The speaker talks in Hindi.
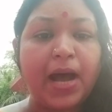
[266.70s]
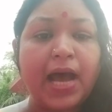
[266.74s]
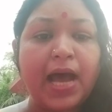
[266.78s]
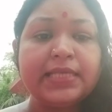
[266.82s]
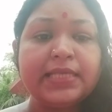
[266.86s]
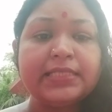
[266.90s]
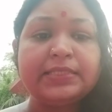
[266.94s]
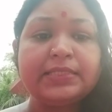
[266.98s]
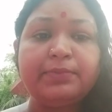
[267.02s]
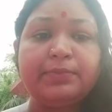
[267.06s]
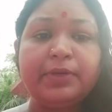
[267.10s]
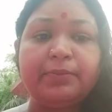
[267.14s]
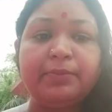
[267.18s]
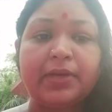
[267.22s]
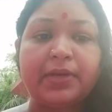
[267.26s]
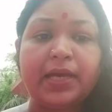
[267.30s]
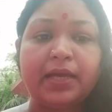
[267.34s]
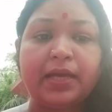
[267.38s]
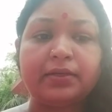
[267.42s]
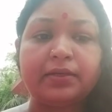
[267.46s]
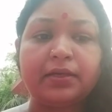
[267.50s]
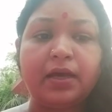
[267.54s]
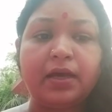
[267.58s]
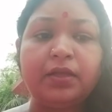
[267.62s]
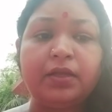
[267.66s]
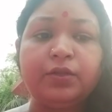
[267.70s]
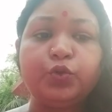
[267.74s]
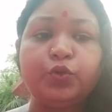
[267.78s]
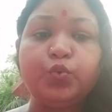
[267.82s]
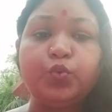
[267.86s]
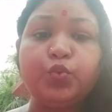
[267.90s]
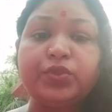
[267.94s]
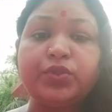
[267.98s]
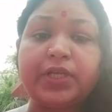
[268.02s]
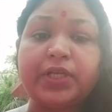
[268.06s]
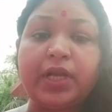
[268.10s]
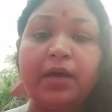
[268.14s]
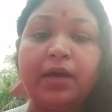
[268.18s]
पास में बैठा
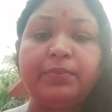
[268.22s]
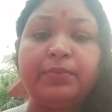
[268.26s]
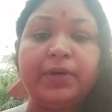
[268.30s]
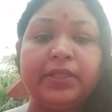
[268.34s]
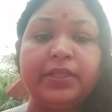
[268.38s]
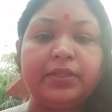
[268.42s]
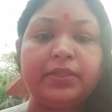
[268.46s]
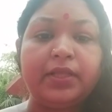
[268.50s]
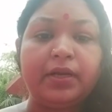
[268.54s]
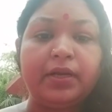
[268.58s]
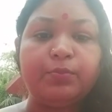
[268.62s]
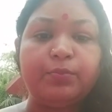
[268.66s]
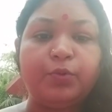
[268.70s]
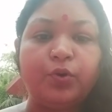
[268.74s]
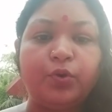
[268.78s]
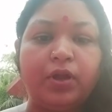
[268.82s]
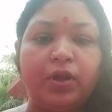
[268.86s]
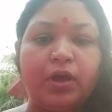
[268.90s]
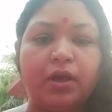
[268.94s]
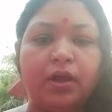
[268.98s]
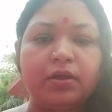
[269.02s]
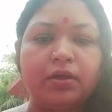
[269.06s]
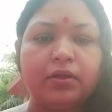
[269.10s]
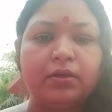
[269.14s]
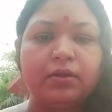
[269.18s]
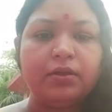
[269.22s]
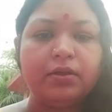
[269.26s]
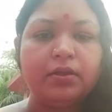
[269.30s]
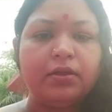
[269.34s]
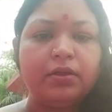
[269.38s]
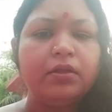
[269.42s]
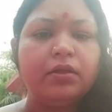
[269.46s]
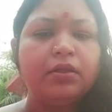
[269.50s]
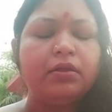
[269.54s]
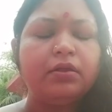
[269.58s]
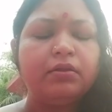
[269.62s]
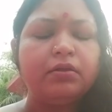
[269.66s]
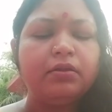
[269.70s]
दूसरा बंदर बोला
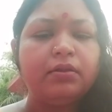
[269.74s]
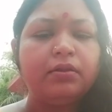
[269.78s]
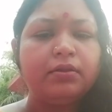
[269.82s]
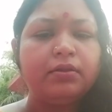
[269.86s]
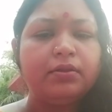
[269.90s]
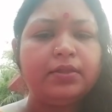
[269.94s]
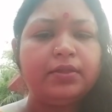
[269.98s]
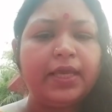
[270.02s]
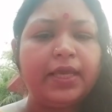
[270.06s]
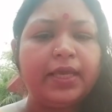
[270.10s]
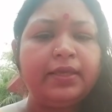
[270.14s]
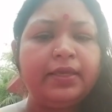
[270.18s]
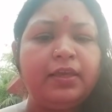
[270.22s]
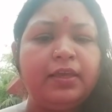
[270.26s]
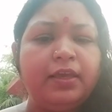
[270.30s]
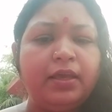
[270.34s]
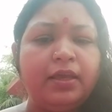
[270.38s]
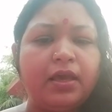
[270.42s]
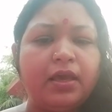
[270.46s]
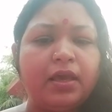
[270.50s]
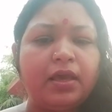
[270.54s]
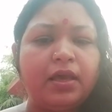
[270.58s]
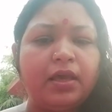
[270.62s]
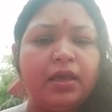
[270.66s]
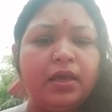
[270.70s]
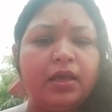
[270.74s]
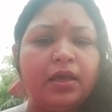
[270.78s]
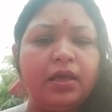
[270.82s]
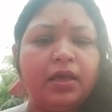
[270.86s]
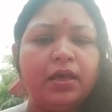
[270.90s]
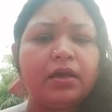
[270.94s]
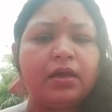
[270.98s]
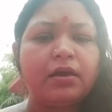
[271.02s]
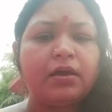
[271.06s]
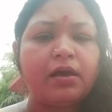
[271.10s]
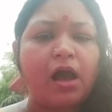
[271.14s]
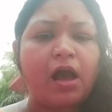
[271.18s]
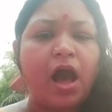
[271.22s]
देखिए
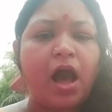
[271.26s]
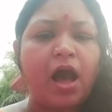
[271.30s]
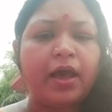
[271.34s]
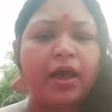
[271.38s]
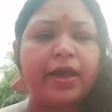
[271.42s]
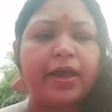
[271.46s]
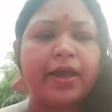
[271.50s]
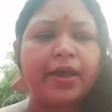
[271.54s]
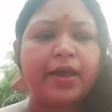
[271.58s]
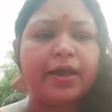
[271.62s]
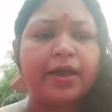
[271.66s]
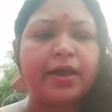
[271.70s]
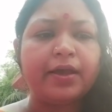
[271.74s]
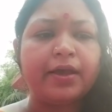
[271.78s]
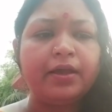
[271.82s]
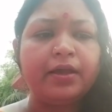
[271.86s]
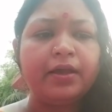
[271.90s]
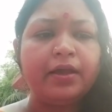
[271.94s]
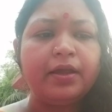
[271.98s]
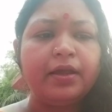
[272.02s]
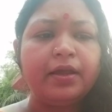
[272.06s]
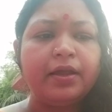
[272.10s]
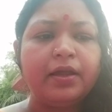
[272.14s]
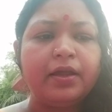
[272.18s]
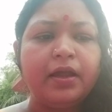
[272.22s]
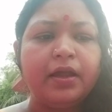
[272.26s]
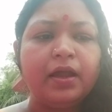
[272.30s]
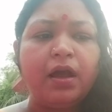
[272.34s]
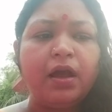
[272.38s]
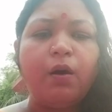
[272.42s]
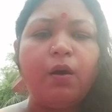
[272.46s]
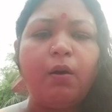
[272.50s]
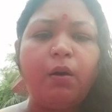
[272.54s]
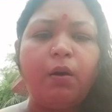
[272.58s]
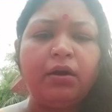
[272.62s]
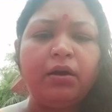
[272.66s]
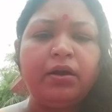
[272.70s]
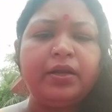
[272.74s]
का है
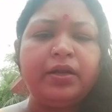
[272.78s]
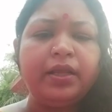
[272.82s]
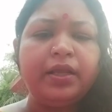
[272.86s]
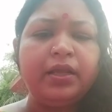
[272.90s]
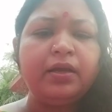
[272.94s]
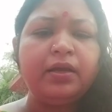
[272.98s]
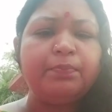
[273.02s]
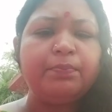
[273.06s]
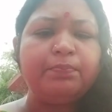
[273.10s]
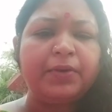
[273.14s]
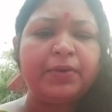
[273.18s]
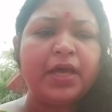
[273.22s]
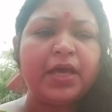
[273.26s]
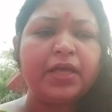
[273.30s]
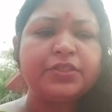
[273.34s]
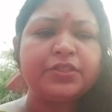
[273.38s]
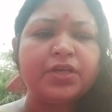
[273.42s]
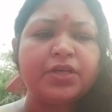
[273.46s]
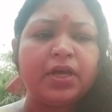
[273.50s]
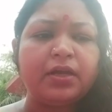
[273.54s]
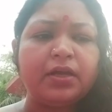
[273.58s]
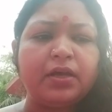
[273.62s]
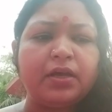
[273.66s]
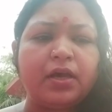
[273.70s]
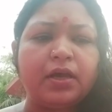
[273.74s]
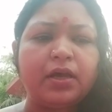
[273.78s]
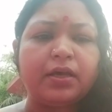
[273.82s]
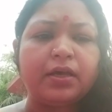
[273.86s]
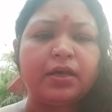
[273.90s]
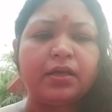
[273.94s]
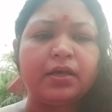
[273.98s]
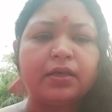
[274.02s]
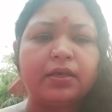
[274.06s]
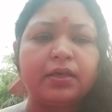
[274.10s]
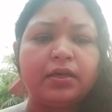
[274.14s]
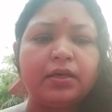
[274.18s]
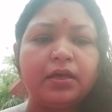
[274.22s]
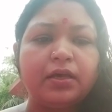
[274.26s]
और ठीक पहचाना
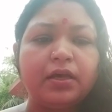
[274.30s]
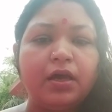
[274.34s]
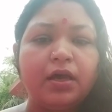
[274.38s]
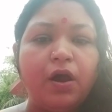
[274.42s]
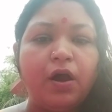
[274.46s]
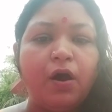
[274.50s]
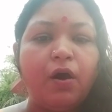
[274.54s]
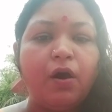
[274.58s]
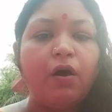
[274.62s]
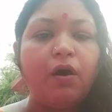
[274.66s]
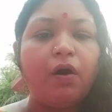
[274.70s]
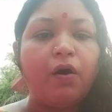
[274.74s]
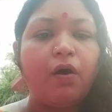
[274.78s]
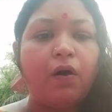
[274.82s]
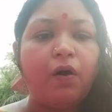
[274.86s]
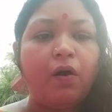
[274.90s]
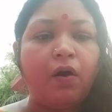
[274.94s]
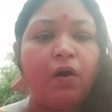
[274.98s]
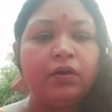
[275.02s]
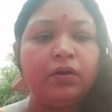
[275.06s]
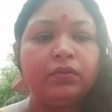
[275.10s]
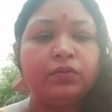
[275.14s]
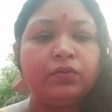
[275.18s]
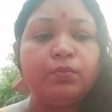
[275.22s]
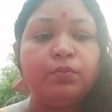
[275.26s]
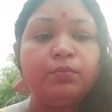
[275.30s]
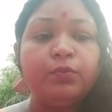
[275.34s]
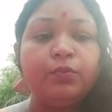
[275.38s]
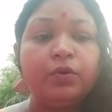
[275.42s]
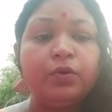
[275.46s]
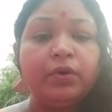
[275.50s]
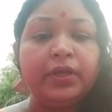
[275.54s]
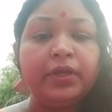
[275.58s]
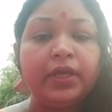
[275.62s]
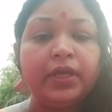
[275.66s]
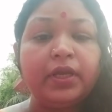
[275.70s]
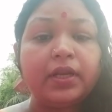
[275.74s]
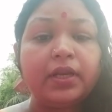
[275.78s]
है और
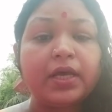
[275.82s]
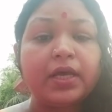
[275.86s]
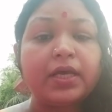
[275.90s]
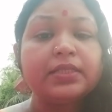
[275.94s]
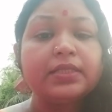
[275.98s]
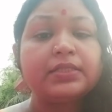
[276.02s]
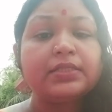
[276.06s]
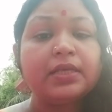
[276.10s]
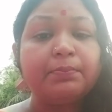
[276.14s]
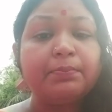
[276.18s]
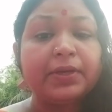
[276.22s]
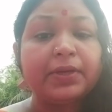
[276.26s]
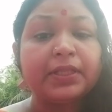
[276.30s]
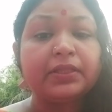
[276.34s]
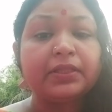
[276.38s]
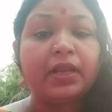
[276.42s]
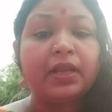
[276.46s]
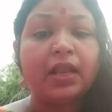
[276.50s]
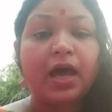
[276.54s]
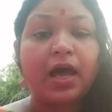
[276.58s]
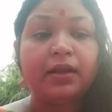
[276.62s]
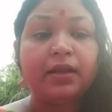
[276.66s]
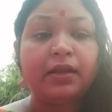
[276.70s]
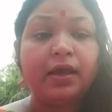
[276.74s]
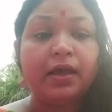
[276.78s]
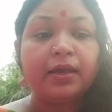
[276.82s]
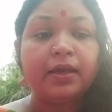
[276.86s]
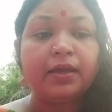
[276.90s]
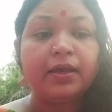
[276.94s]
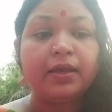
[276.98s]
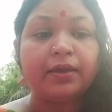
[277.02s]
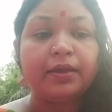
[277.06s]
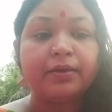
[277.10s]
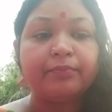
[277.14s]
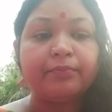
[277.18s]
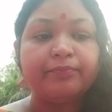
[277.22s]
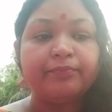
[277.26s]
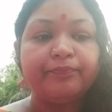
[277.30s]
तुमको ये रहस्य बतलाना
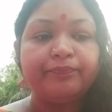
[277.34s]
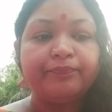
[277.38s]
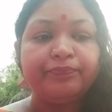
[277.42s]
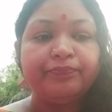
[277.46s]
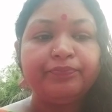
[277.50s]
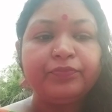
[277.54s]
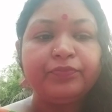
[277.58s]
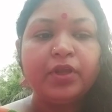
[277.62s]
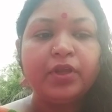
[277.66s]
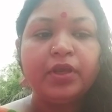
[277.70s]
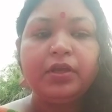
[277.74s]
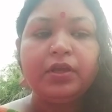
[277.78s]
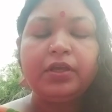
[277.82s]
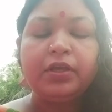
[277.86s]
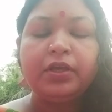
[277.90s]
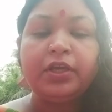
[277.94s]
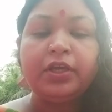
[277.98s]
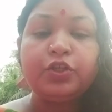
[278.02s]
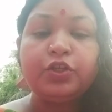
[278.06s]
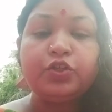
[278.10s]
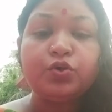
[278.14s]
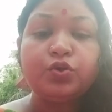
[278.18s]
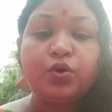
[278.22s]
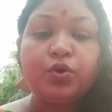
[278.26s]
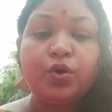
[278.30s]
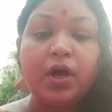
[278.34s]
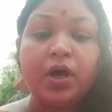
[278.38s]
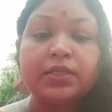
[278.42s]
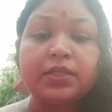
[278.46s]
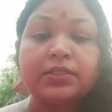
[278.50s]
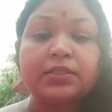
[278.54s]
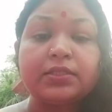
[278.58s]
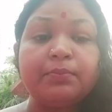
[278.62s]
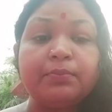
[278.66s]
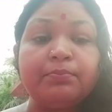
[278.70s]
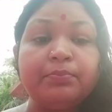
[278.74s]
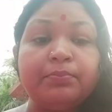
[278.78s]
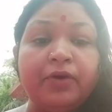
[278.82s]
है कि जो
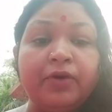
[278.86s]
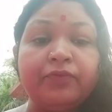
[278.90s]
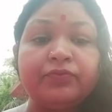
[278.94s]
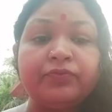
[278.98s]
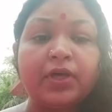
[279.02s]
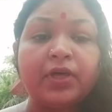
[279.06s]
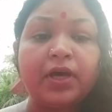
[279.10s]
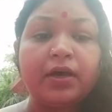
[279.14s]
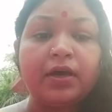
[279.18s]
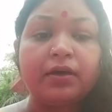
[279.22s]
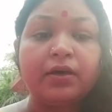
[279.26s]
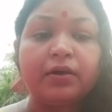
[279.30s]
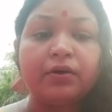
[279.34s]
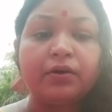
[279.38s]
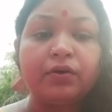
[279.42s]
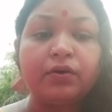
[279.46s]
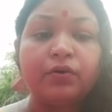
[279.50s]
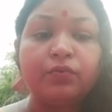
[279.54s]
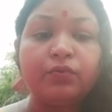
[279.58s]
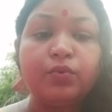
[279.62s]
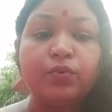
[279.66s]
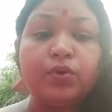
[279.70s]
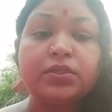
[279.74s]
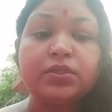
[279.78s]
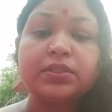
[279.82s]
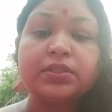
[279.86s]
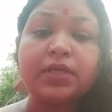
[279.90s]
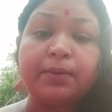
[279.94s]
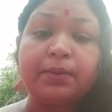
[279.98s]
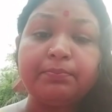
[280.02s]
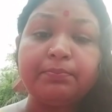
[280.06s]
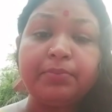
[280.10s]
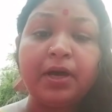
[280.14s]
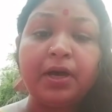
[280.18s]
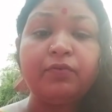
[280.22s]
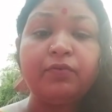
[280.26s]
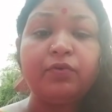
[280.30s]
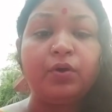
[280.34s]
असंभव था वो
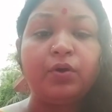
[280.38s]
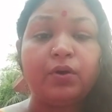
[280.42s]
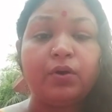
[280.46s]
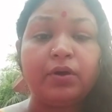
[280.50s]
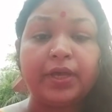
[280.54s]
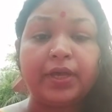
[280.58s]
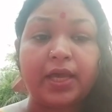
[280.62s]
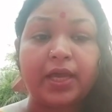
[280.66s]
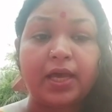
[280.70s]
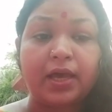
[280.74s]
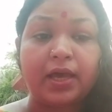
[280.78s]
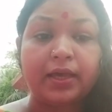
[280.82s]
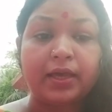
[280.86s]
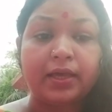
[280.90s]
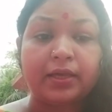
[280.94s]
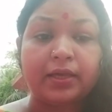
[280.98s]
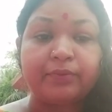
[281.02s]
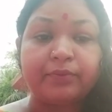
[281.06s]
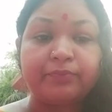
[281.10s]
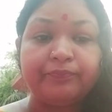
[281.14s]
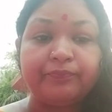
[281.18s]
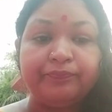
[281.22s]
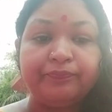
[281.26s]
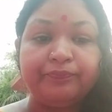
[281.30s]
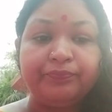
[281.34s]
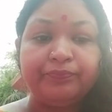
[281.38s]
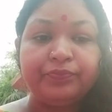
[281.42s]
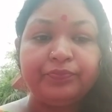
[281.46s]
संभव हो गया है